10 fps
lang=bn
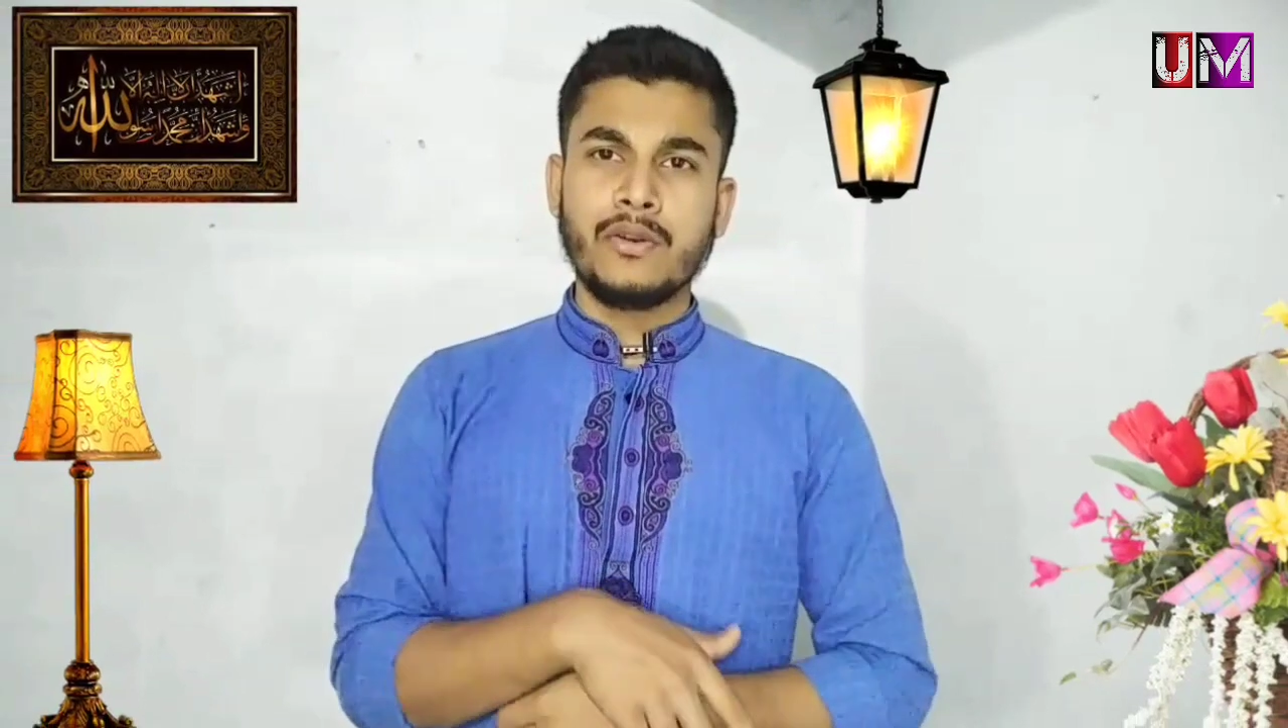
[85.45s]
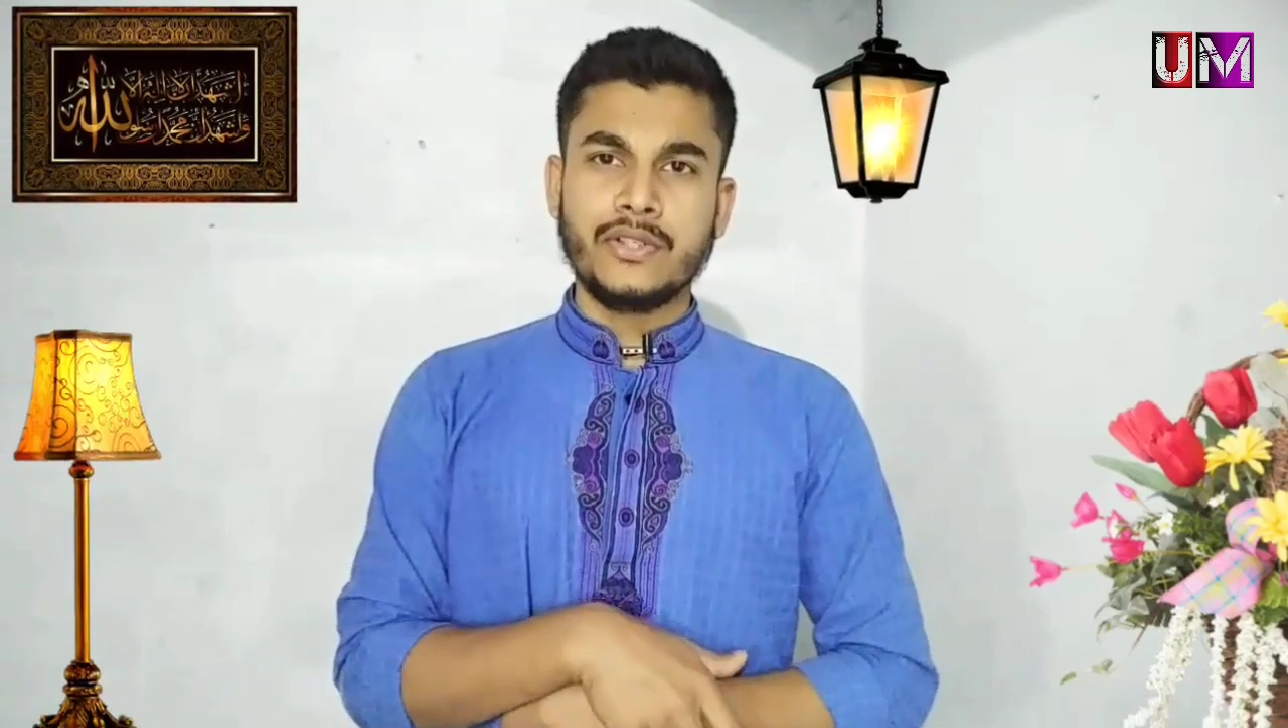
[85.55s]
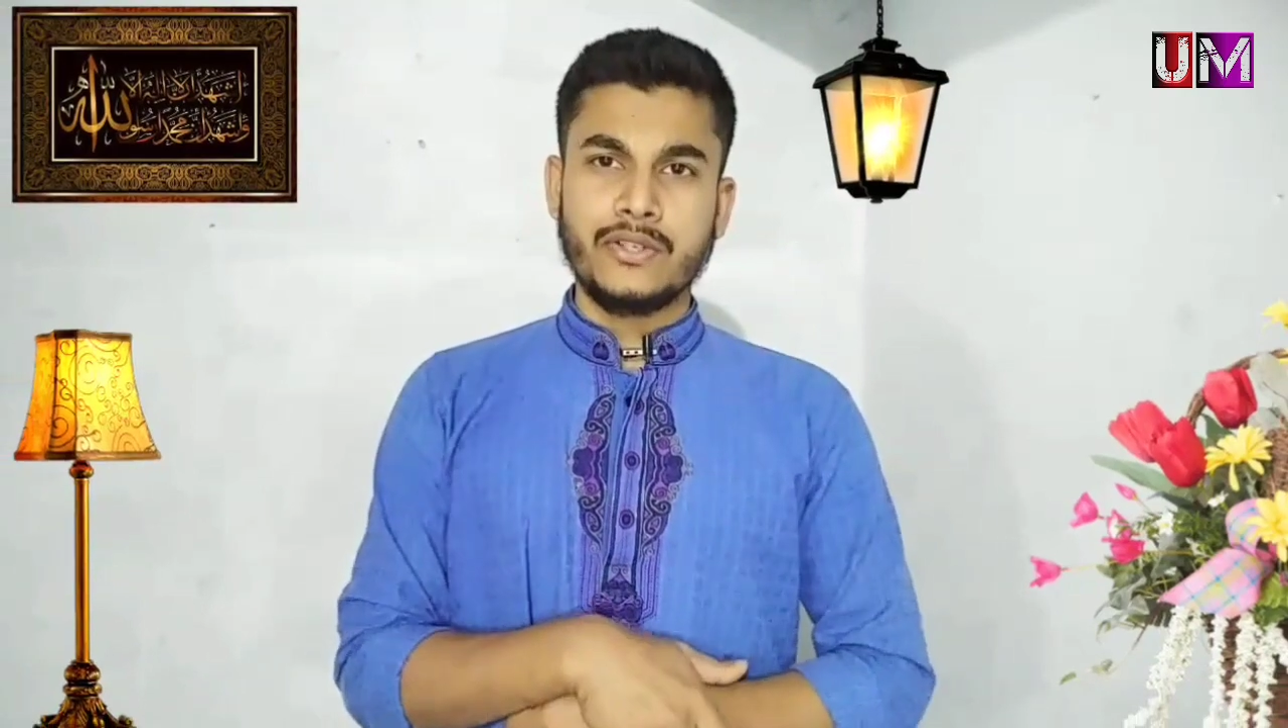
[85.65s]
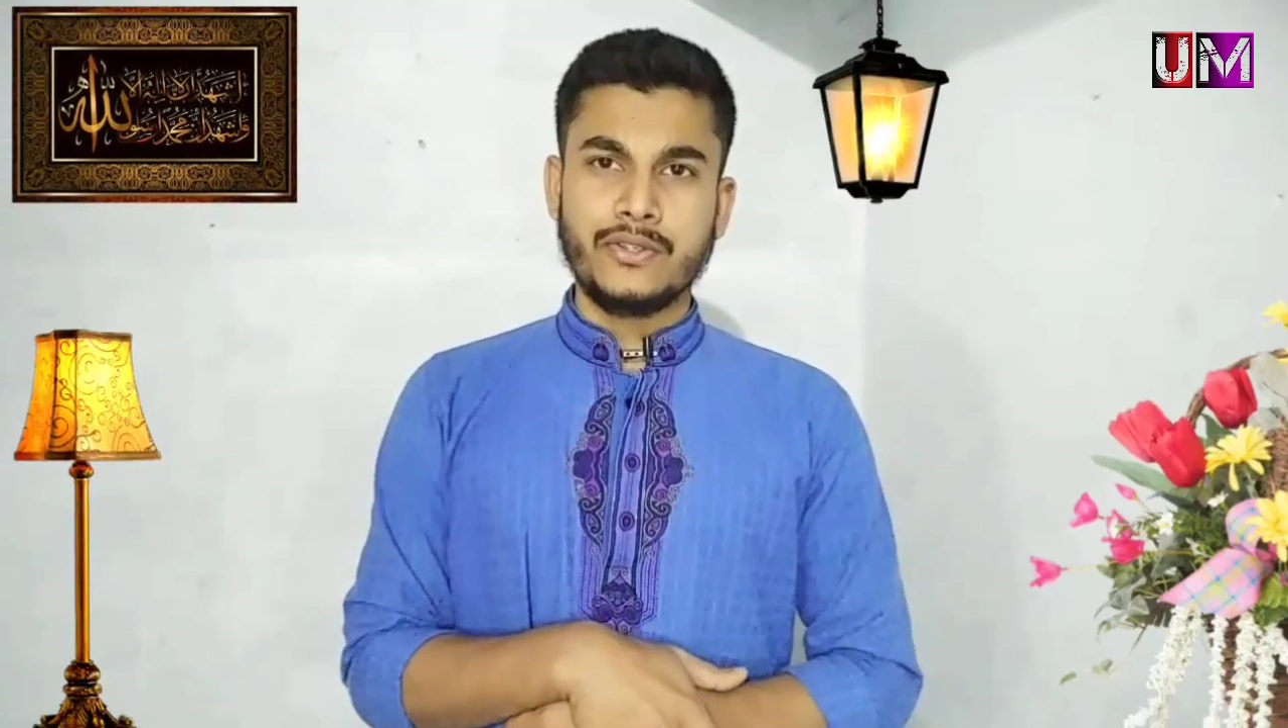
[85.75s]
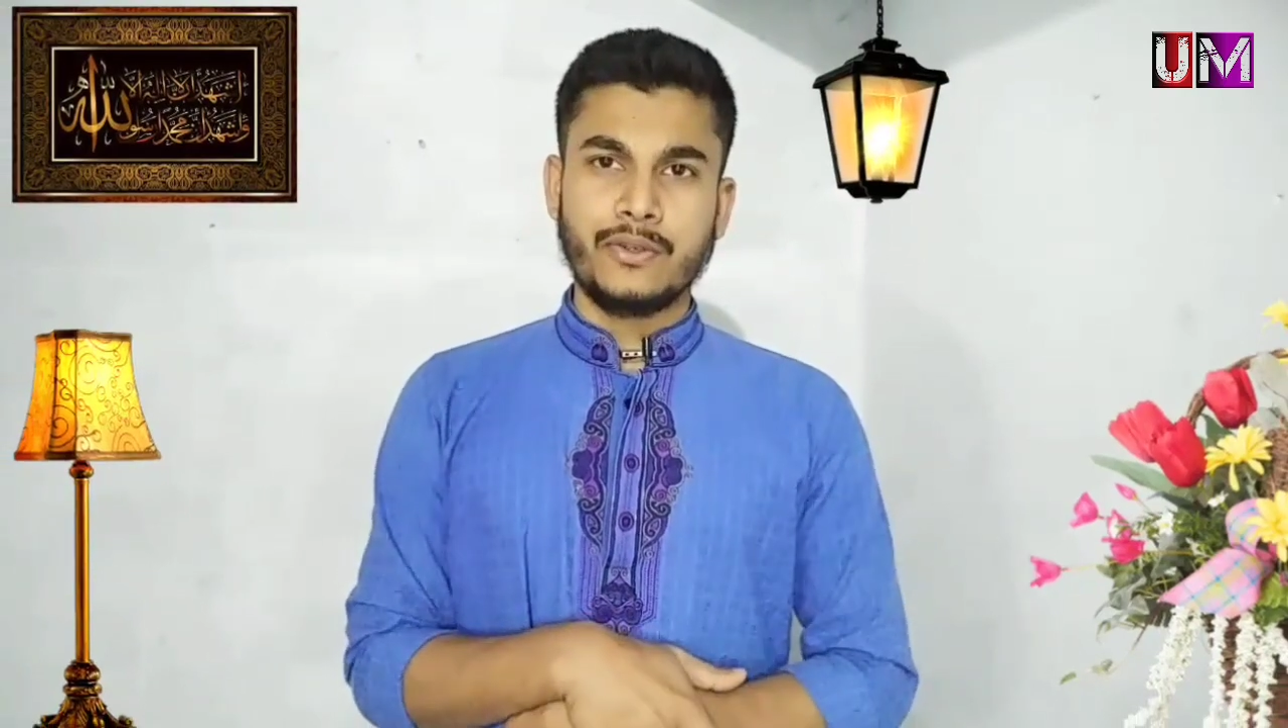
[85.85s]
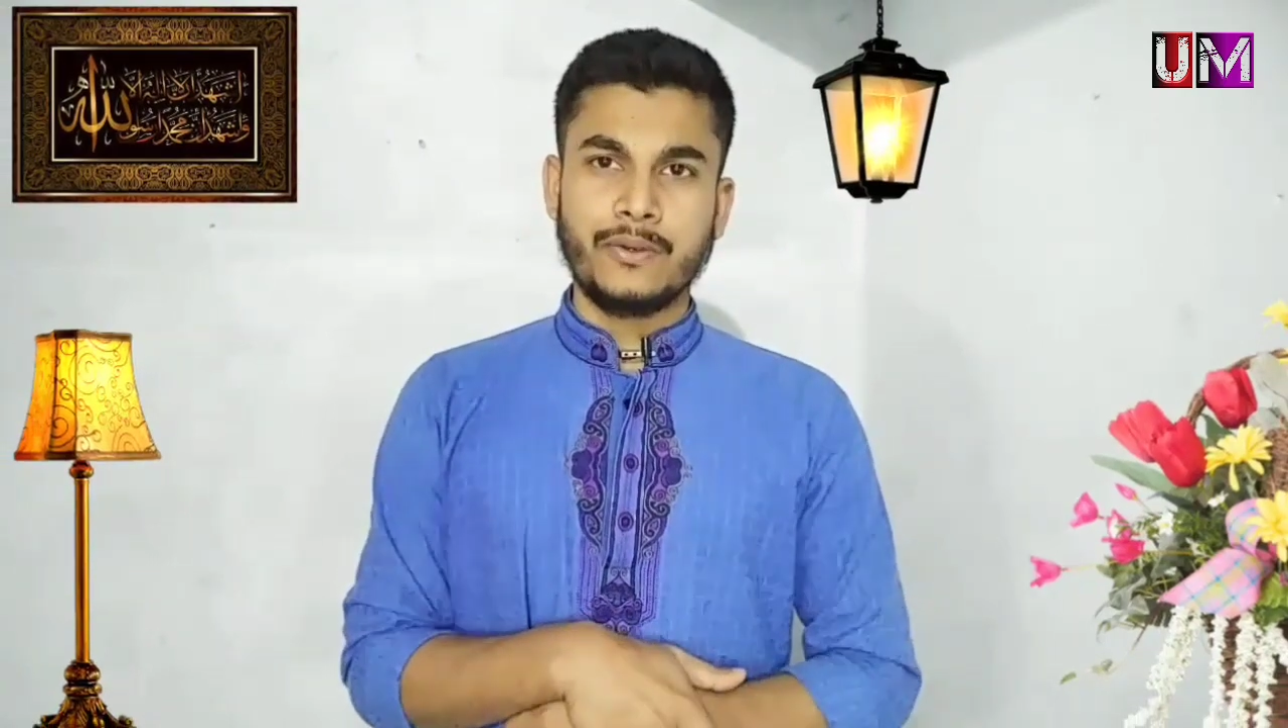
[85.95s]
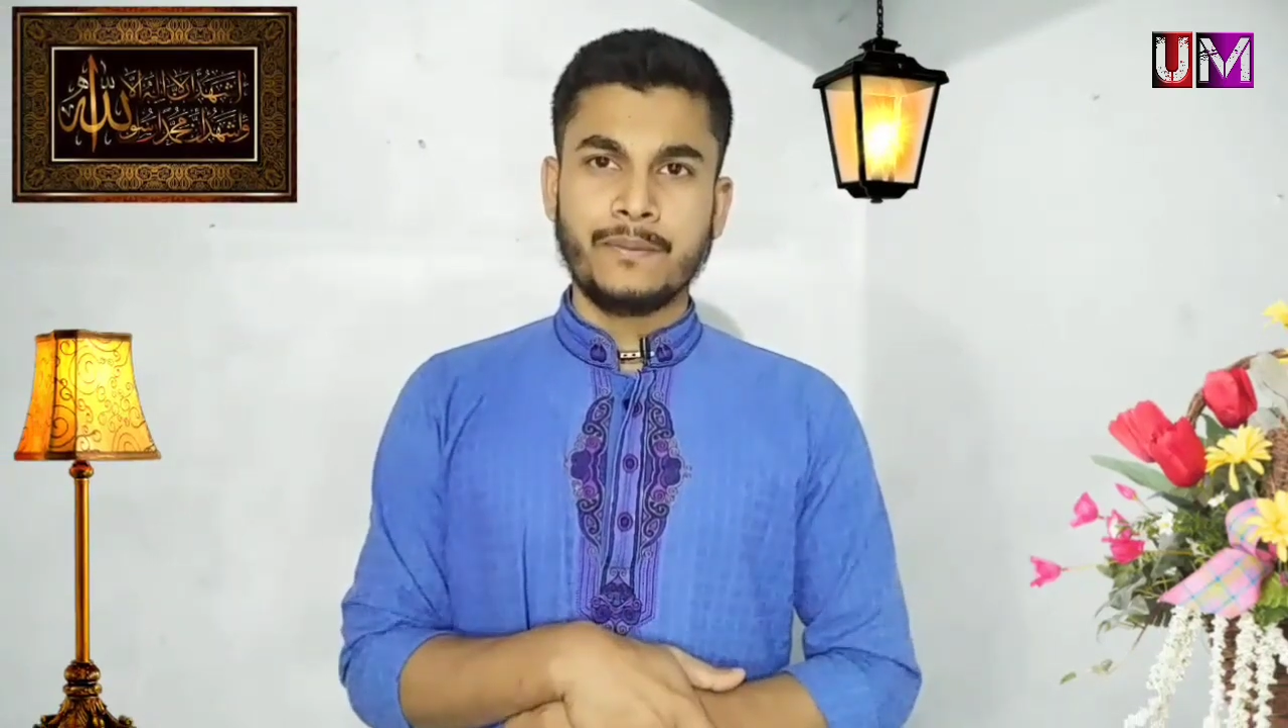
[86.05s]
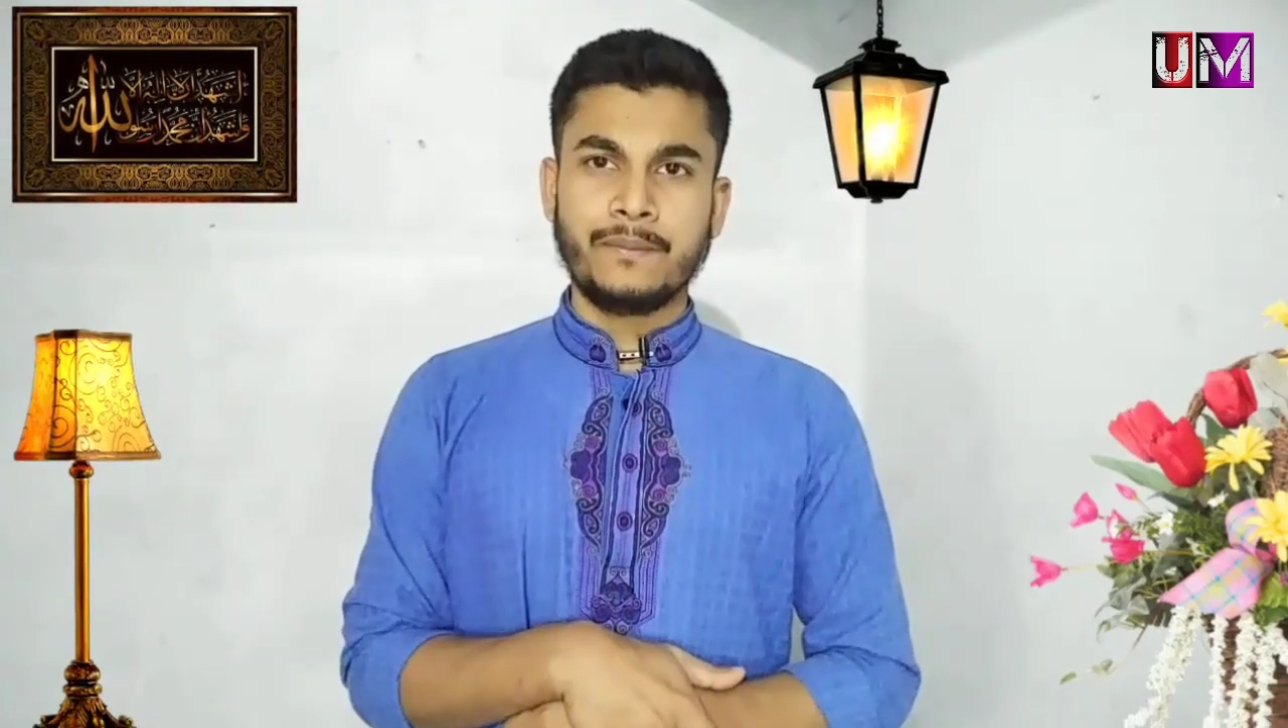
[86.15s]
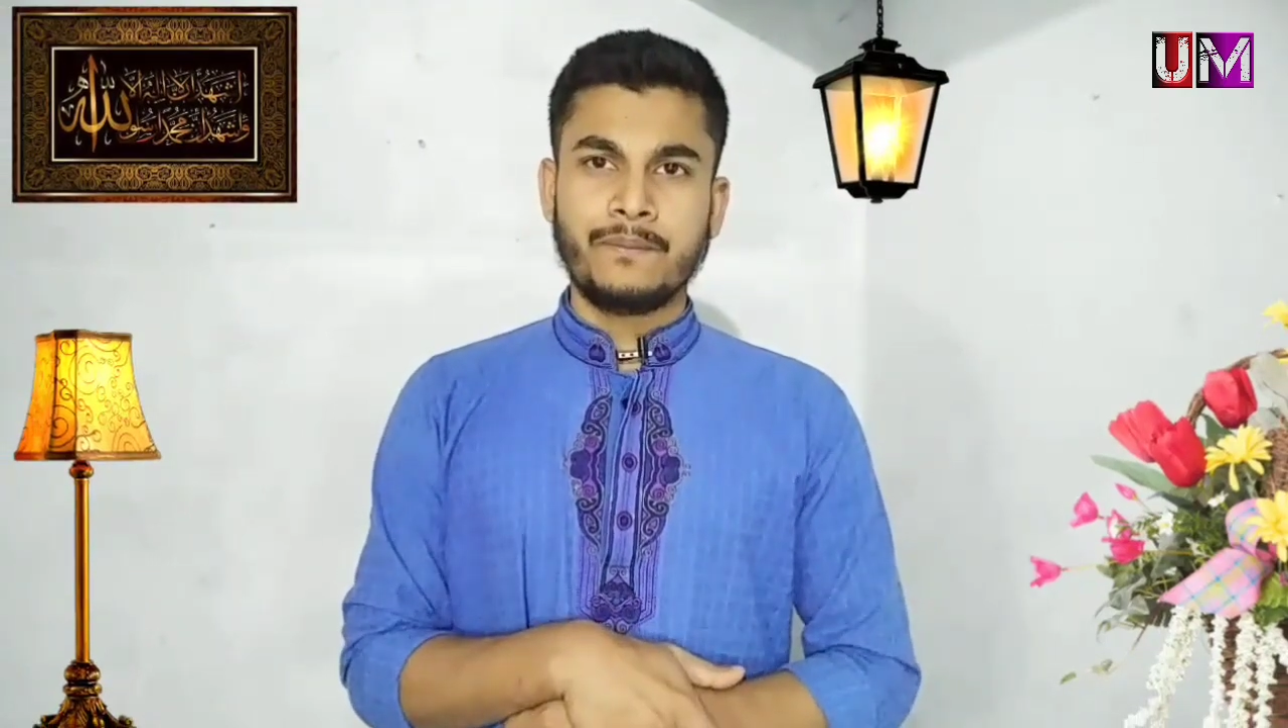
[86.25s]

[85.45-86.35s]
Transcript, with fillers: মানুষের জন্য